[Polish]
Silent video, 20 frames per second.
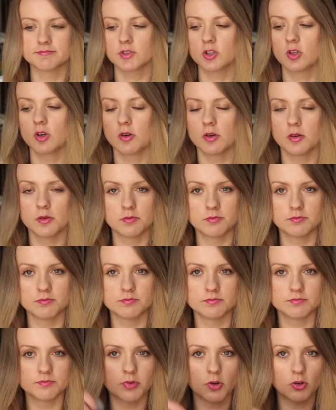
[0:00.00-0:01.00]
tego
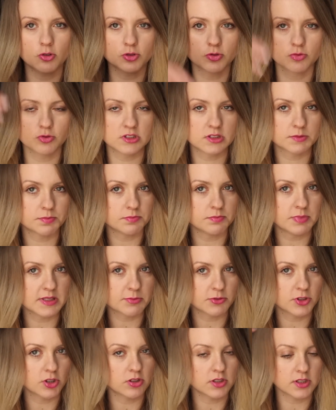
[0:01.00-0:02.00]
proszku
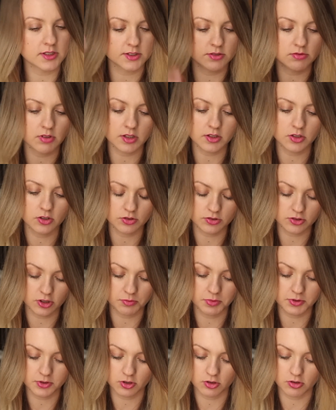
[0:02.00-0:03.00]
bezpośrednio na skórę, tylko
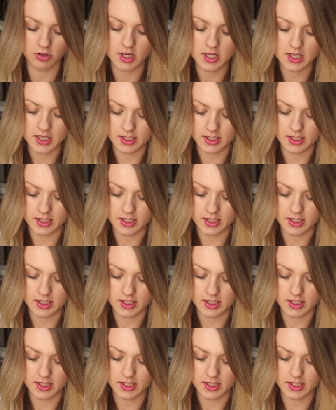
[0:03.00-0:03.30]
zrobię to